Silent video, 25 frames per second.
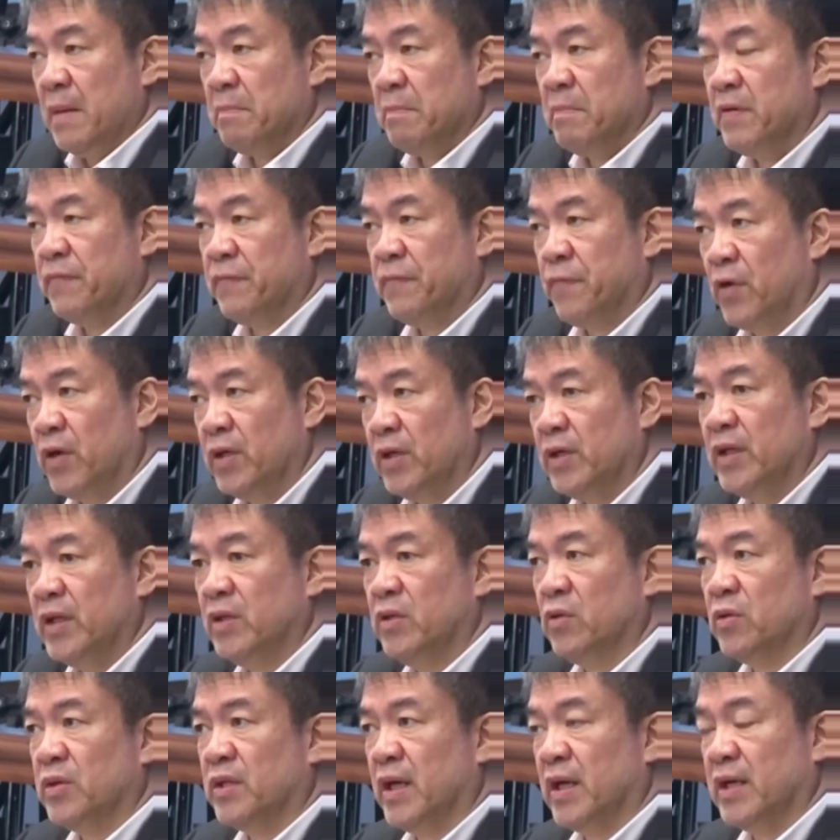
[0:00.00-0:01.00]
Before the
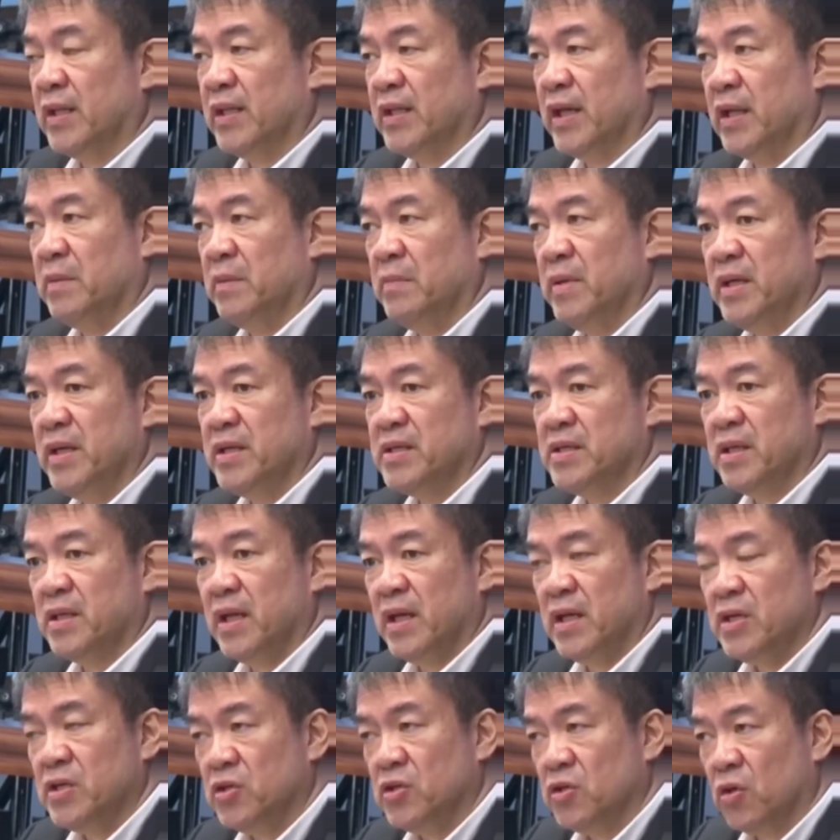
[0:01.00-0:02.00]
Duterte
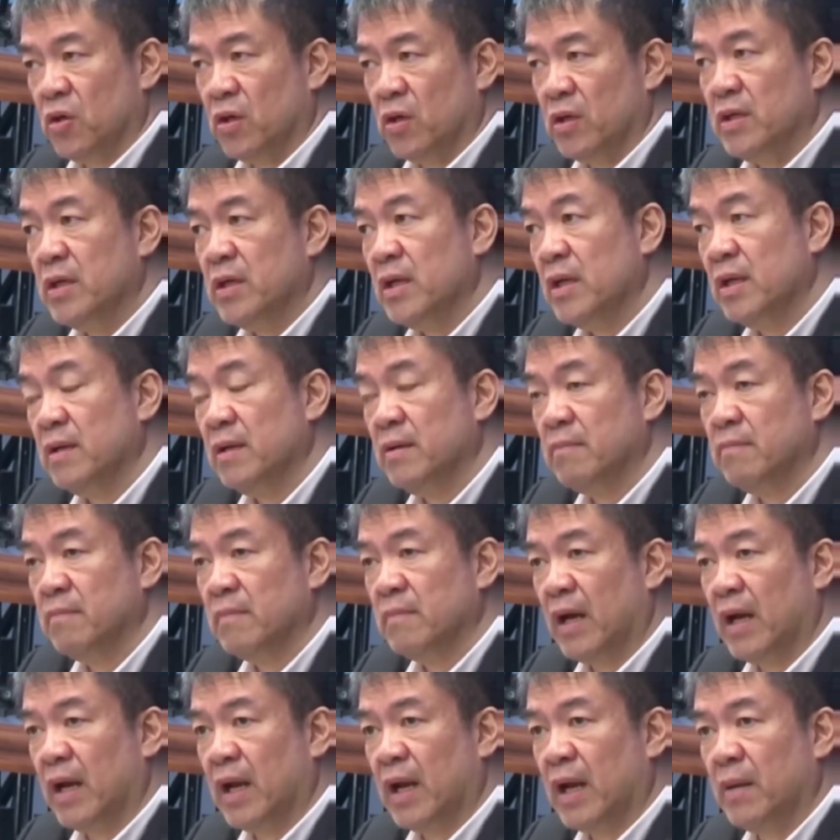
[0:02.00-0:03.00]
administration,
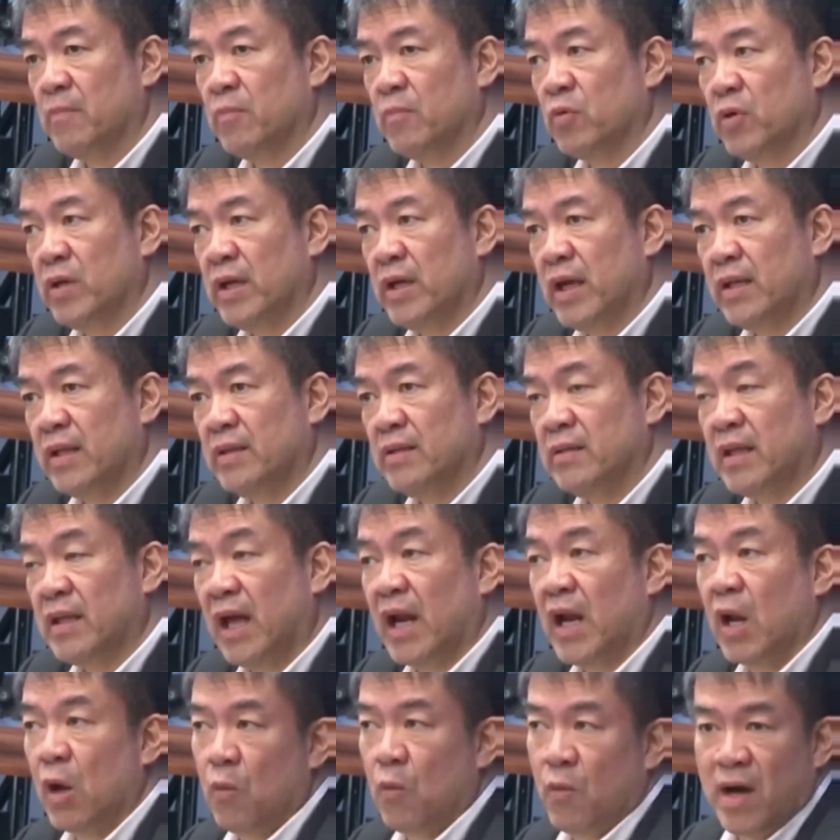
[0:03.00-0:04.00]
alam ko yan,
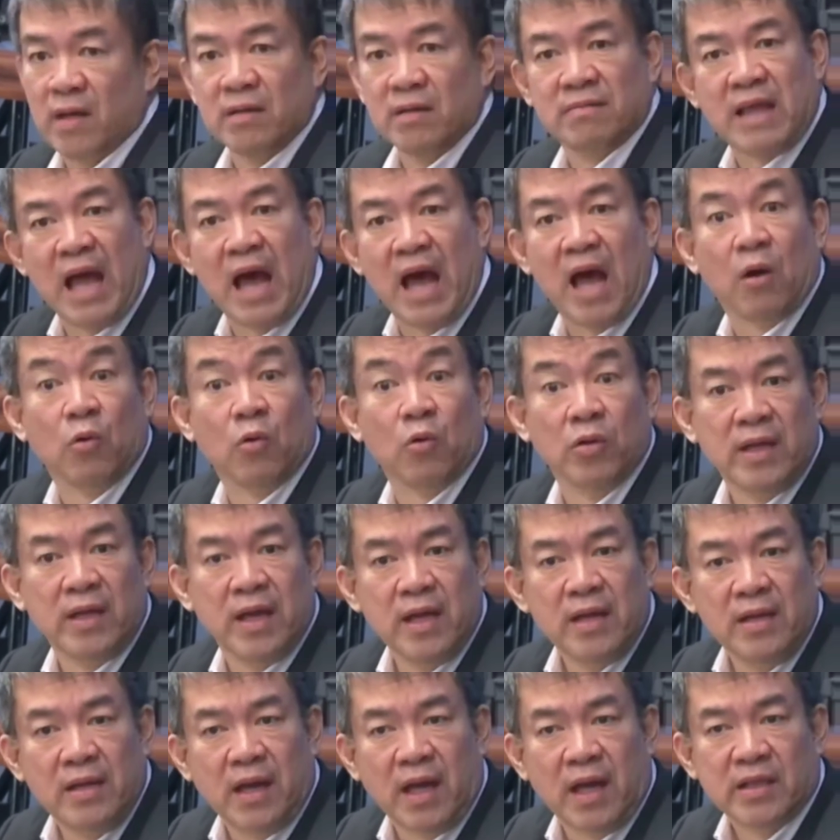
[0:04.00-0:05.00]
dalawang tao
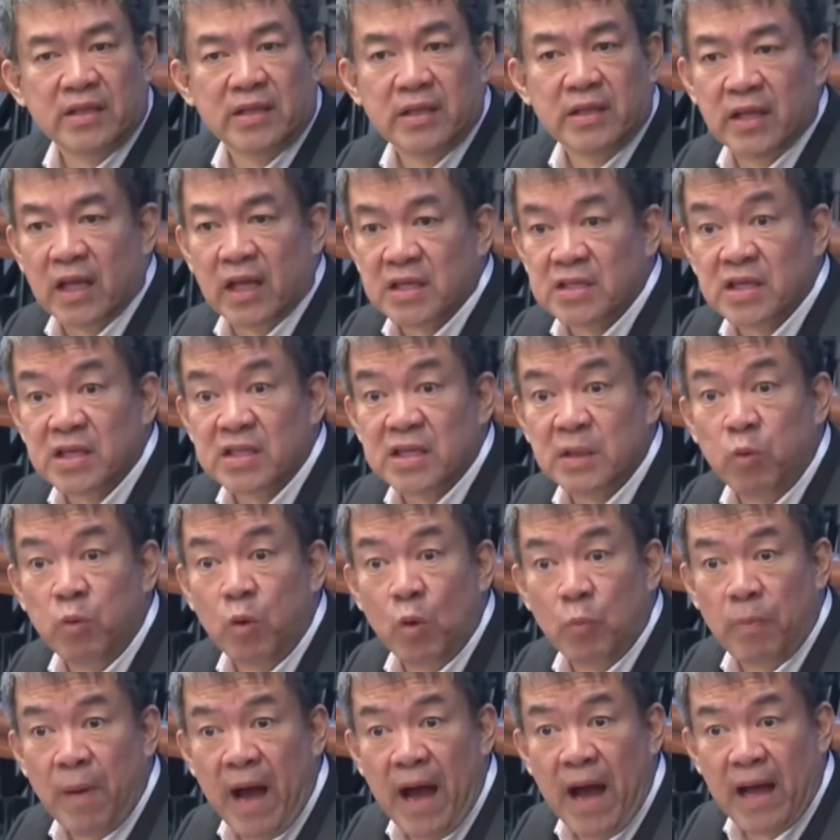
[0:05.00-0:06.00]
yan. I think nasa
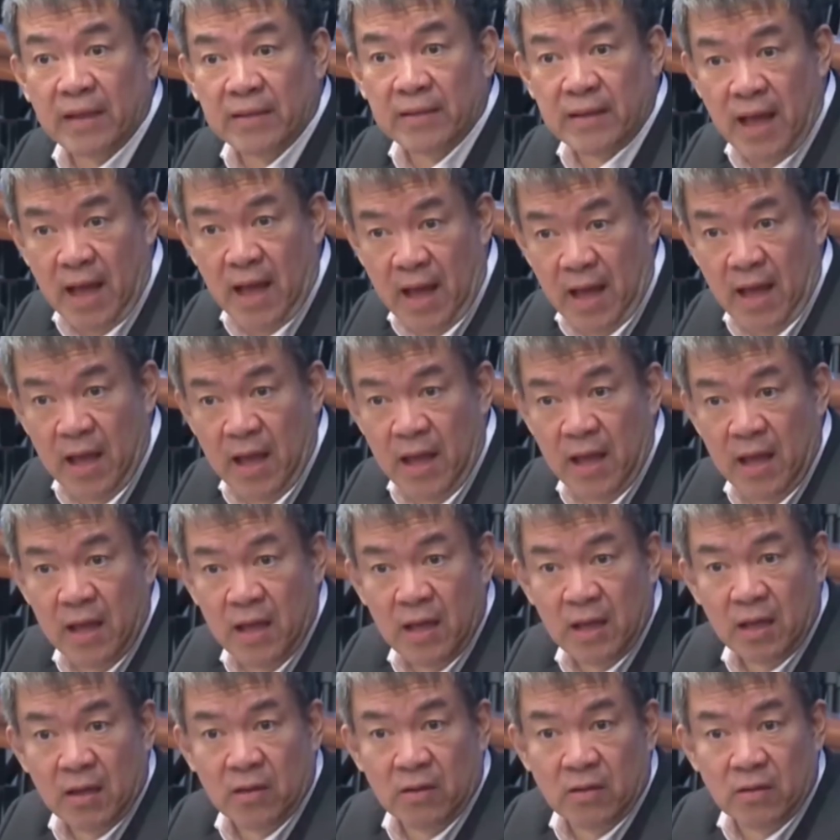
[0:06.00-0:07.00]
Cebu pa ata.
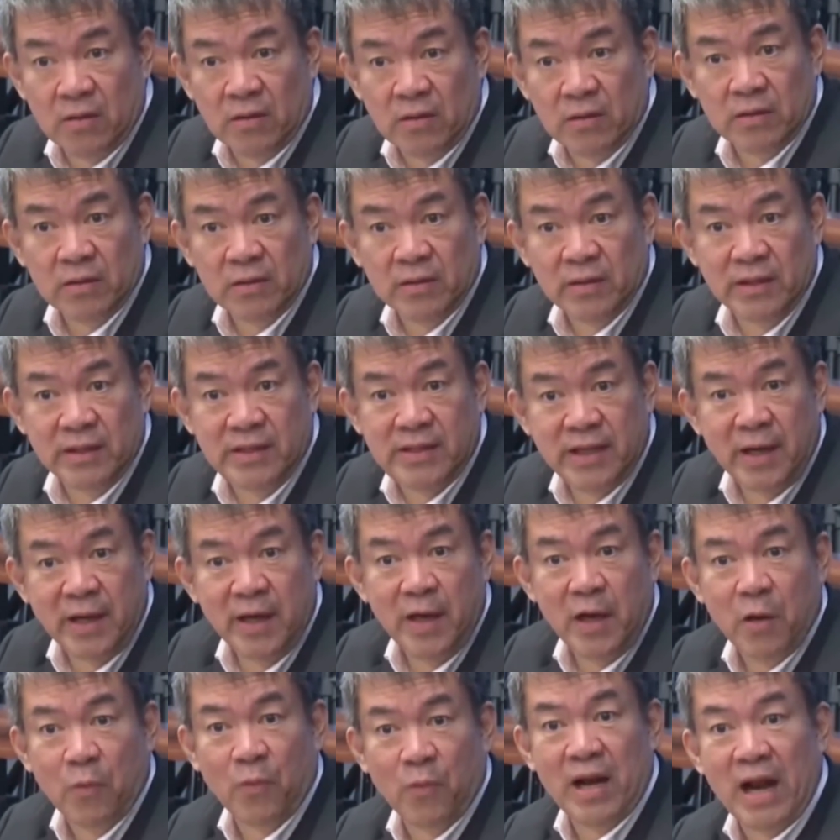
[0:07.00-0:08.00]
Oh, hindi siya.
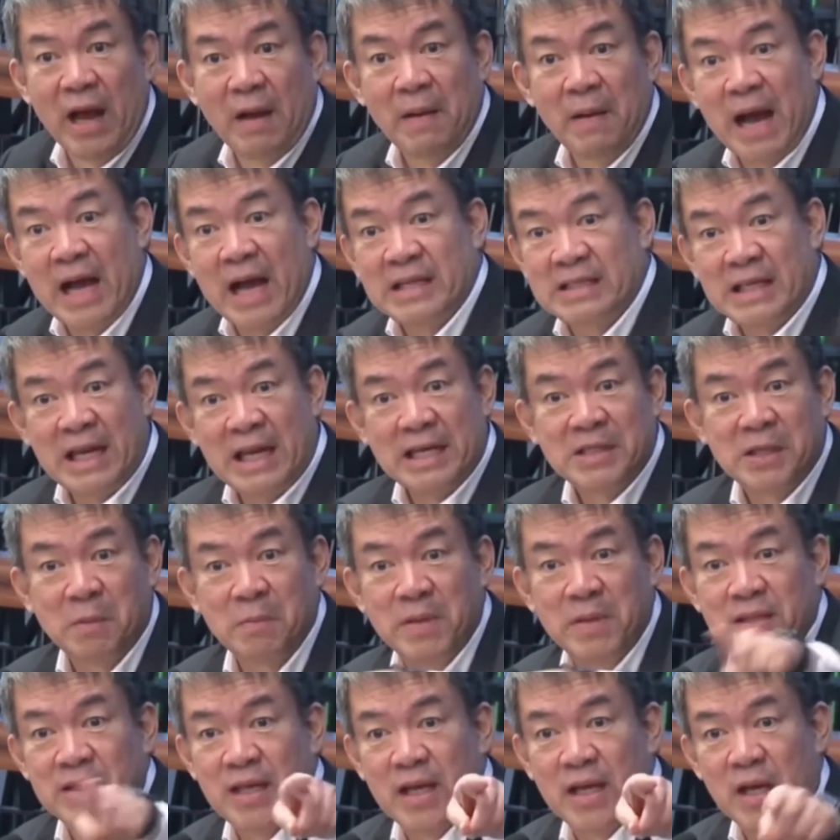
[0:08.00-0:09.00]
Wala nga sila sa
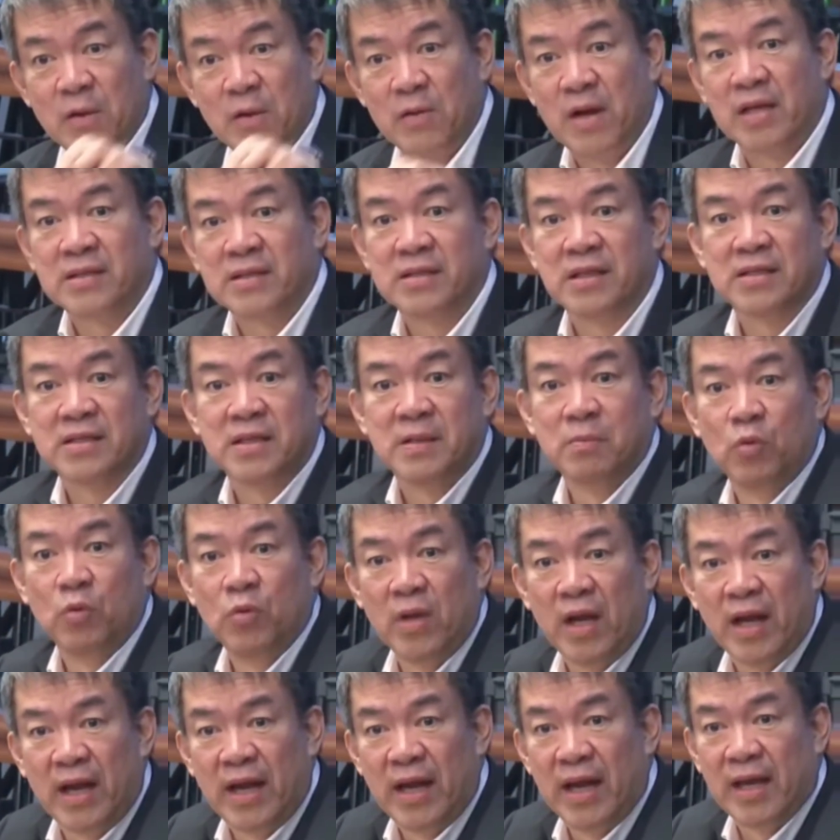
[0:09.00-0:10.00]
Mindanao, nasa
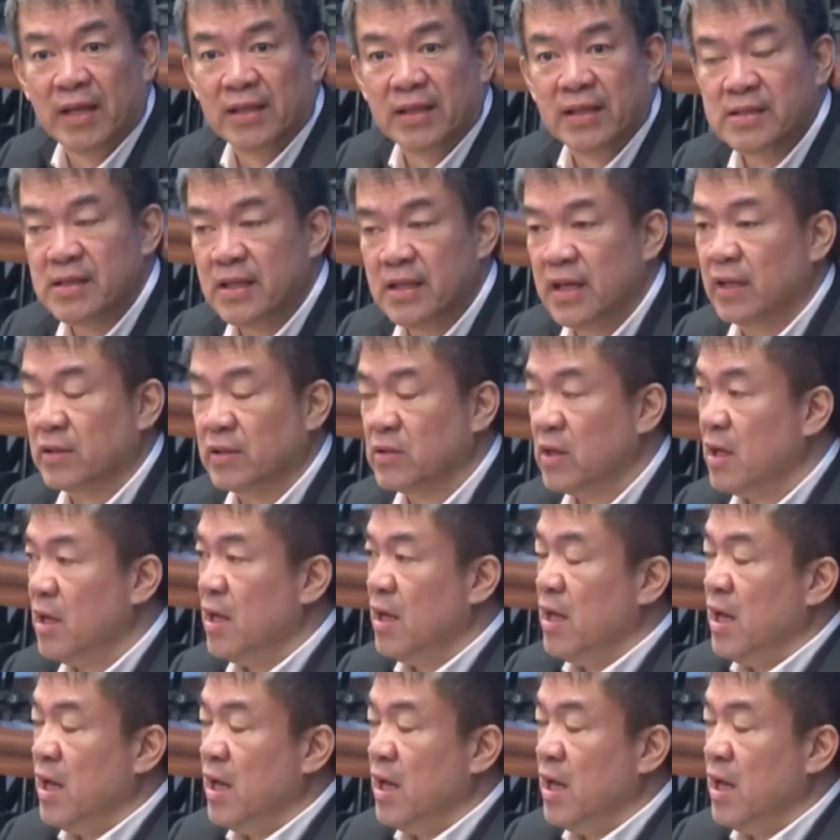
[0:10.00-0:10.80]
Cebu lang yata sila.